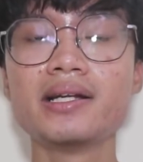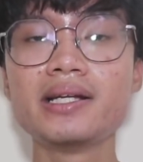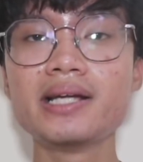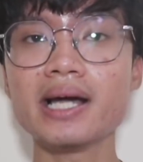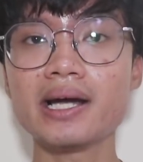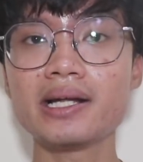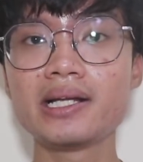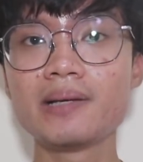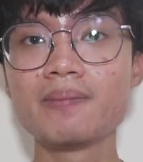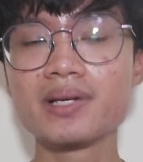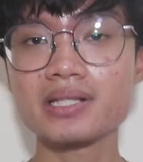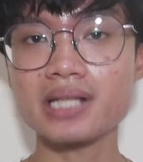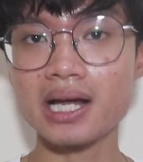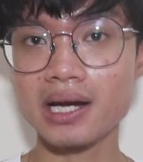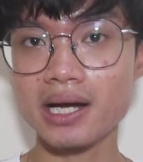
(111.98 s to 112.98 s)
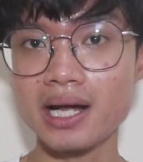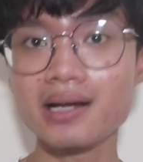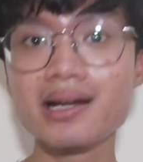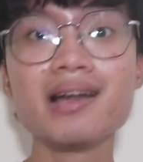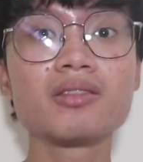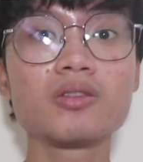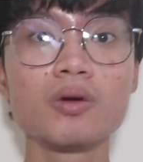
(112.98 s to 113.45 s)
Dia dibesarkan
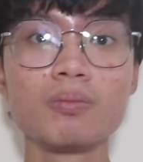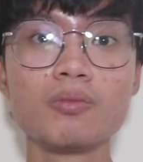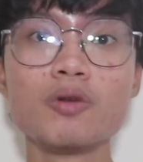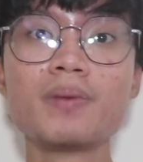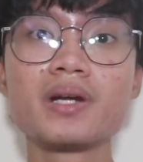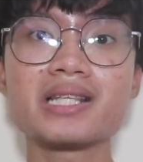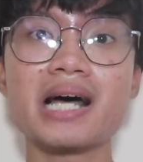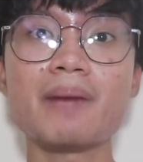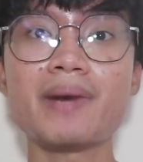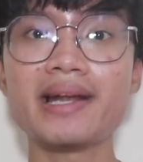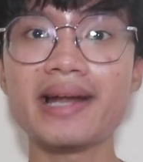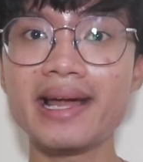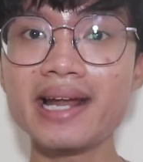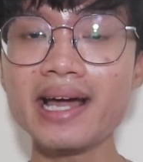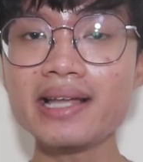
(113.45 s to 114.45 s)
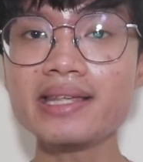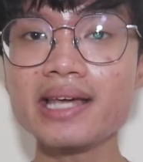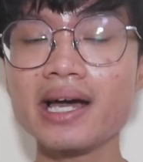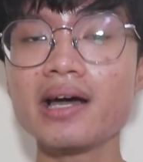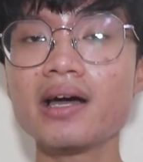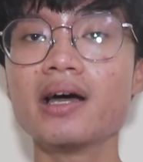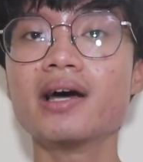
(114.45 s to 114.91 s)
dan tumbuh bersama
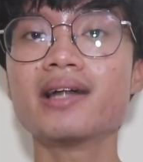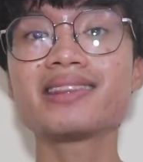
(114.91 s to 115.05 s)
neneknya.